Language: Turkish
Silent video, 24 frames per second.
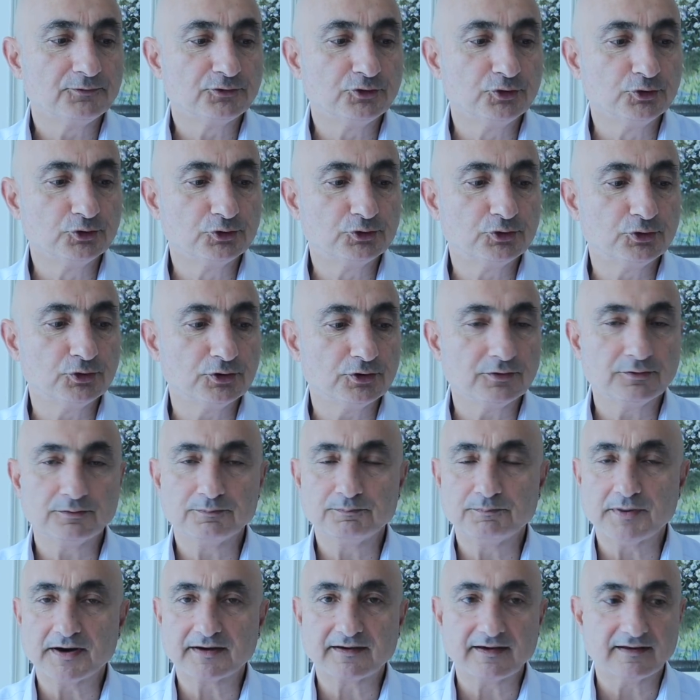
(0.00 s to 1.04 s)
Dünkü
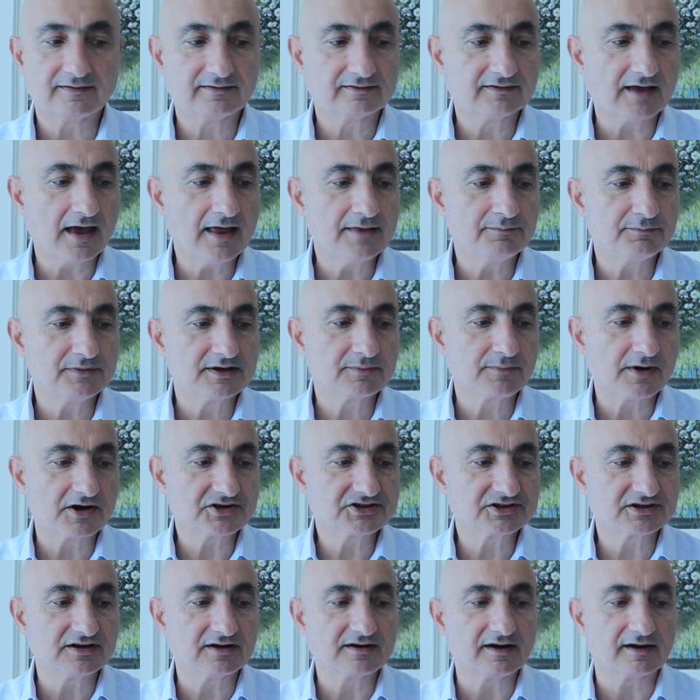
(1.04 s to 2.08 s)
paketten bir
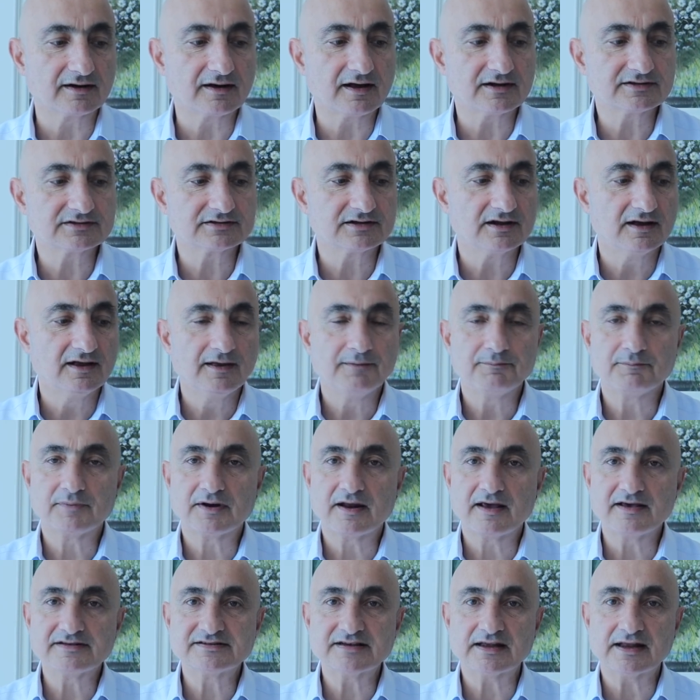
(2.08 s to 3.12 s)
başka karar
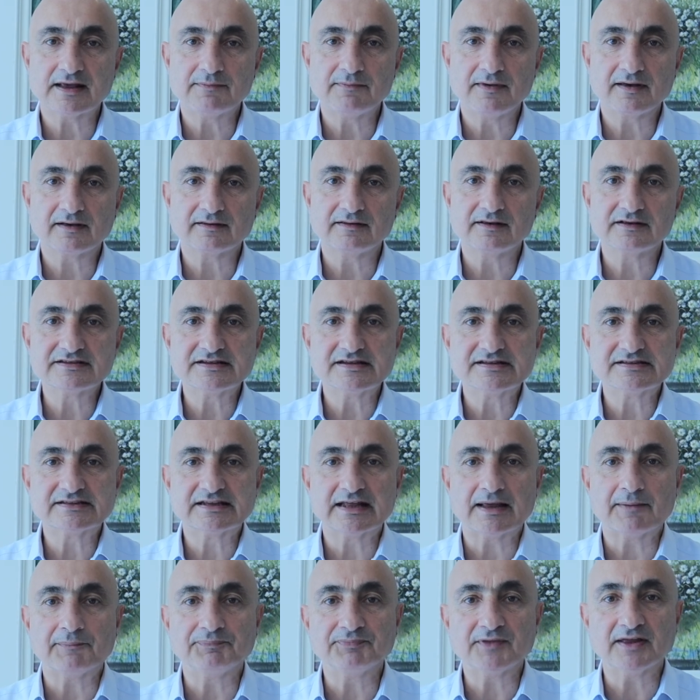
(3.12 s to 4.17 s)
bireysel emeklilik
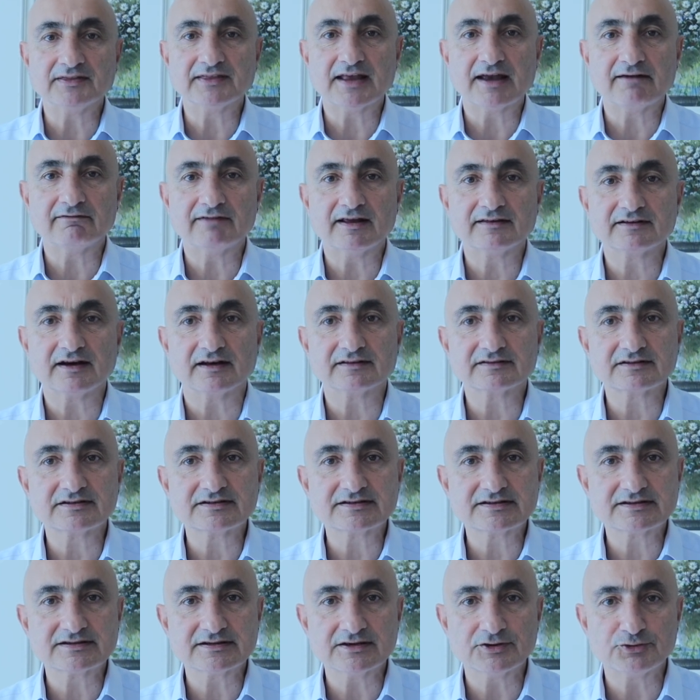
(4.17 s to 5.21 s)
sisteminde devlet
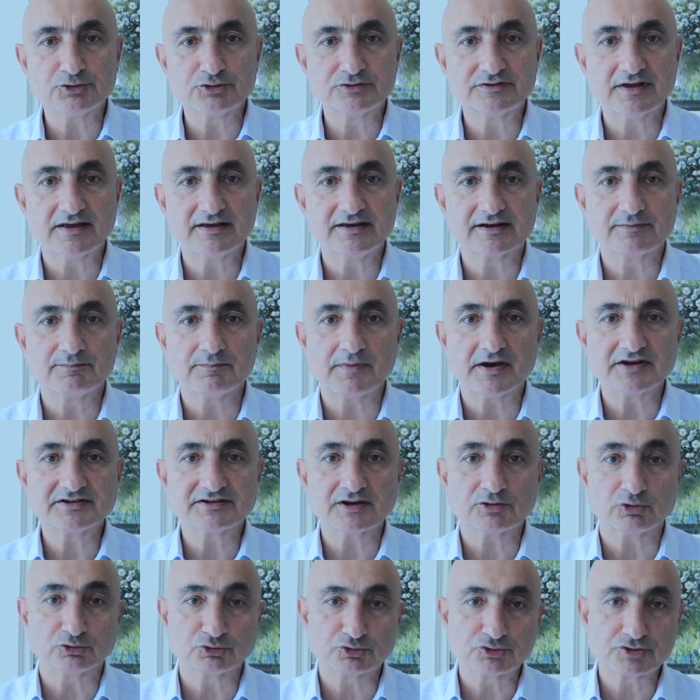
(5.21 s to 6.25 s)
katkısı
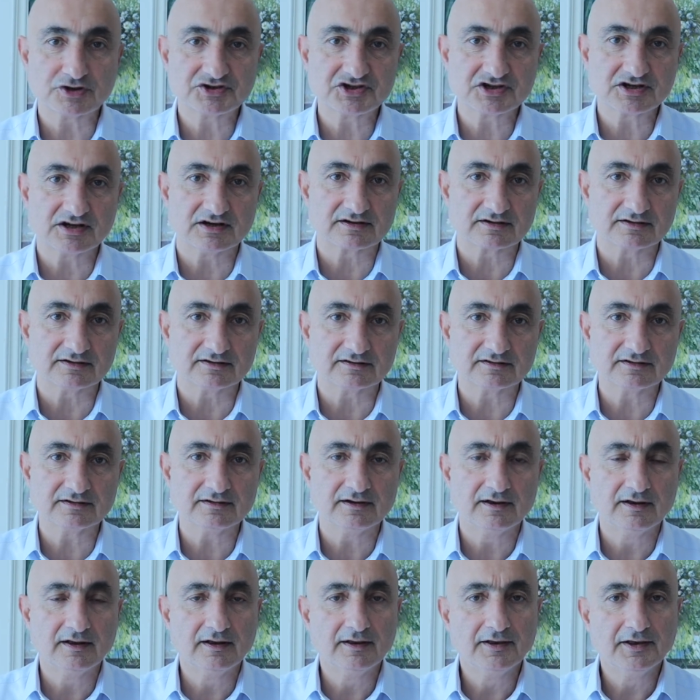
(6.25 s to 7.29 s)
%25'ten 30'a
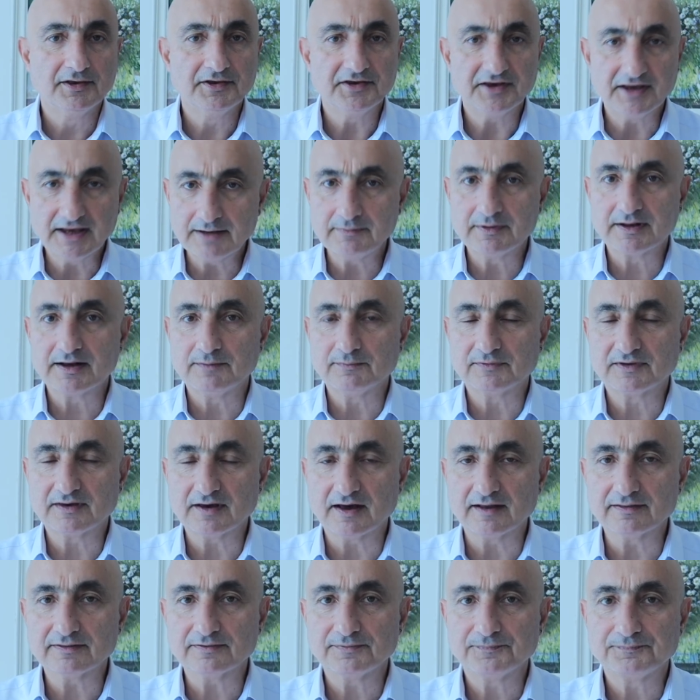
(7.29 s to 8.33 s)
çıkarıldı. İyi bir
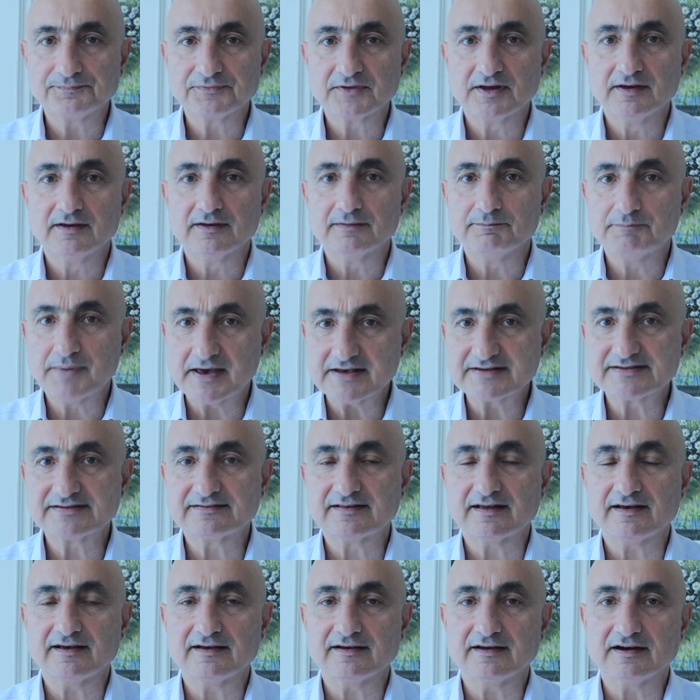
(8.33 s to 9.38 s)
imkan.
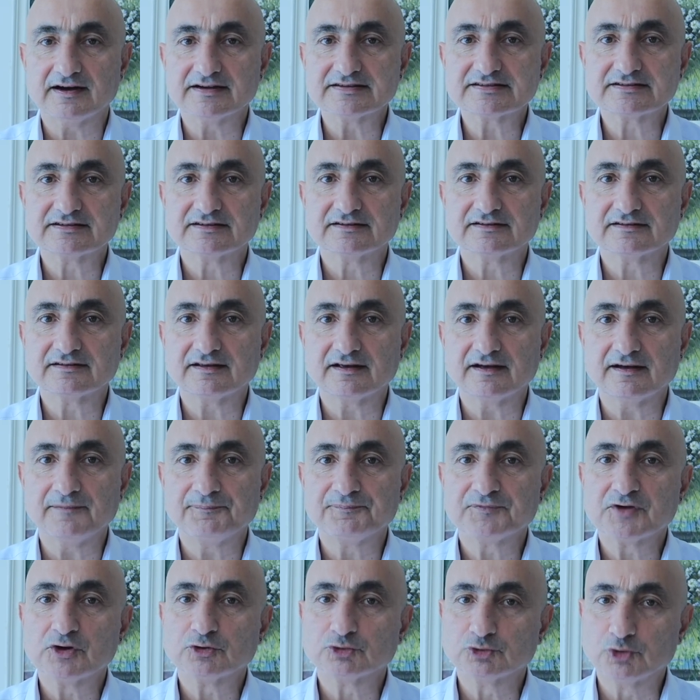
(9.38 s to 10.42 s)
BES'te
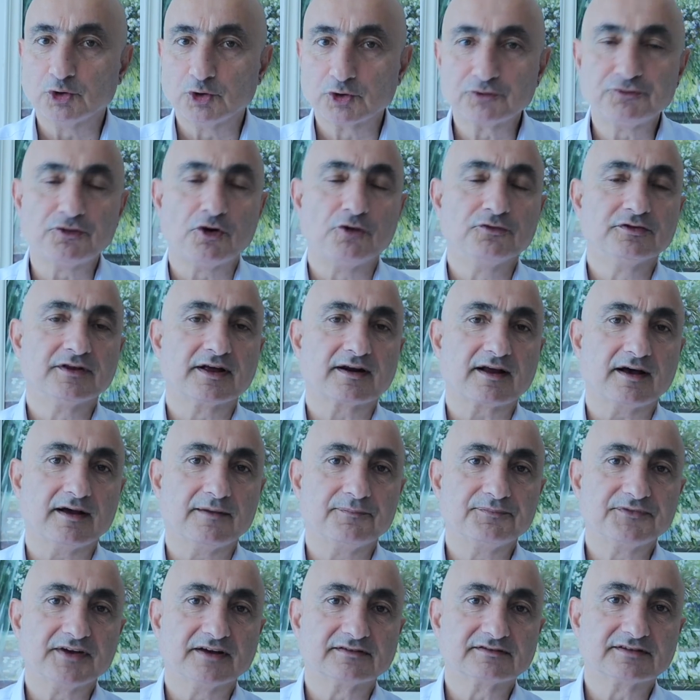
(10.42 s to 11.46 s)
aslında doğru fonlara
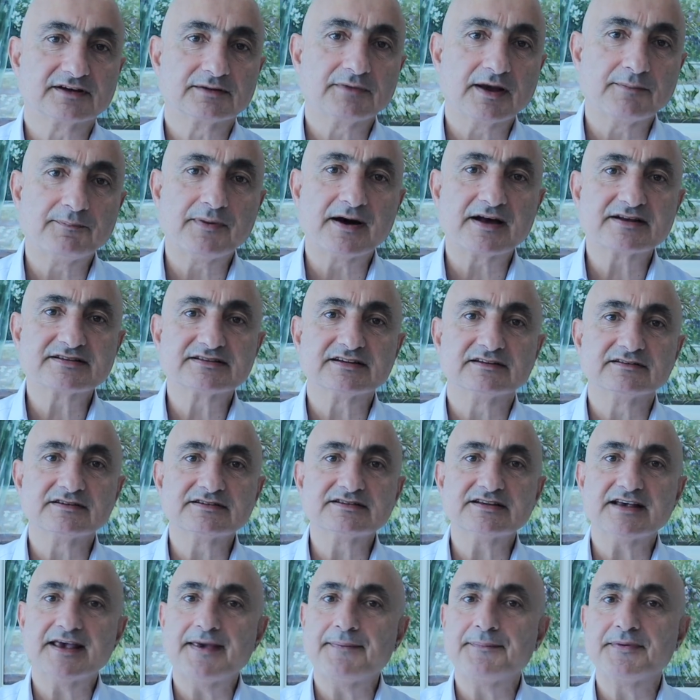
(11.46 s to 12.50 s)
yatırım
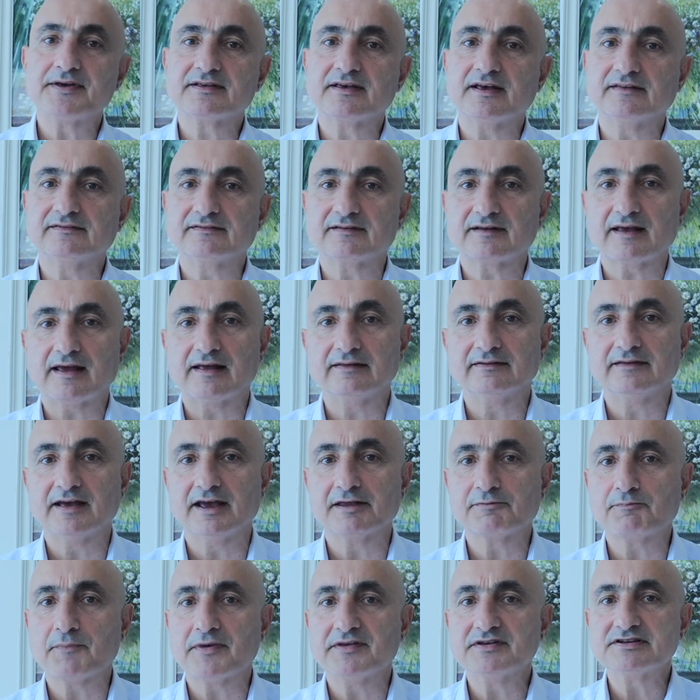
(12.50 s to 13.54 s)
yaparsanız iyi bir getiri elde
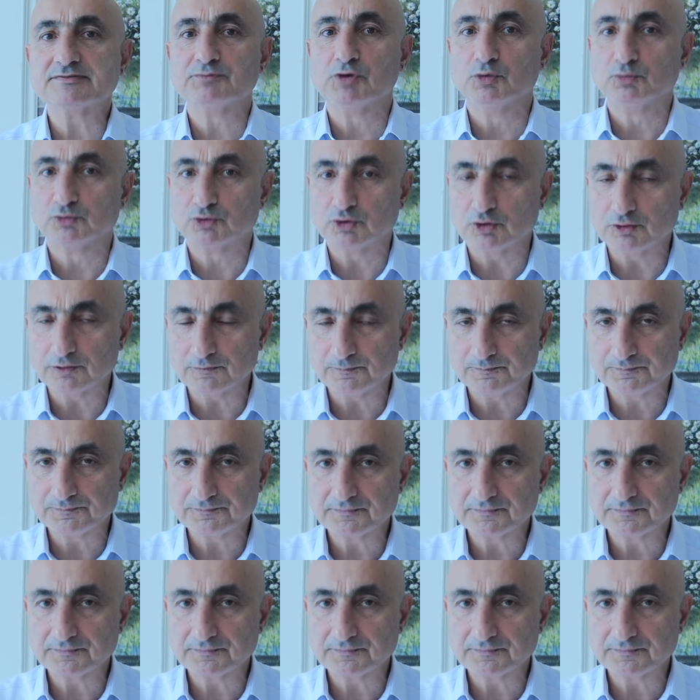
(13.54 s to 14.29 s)
etmeniz mümkün.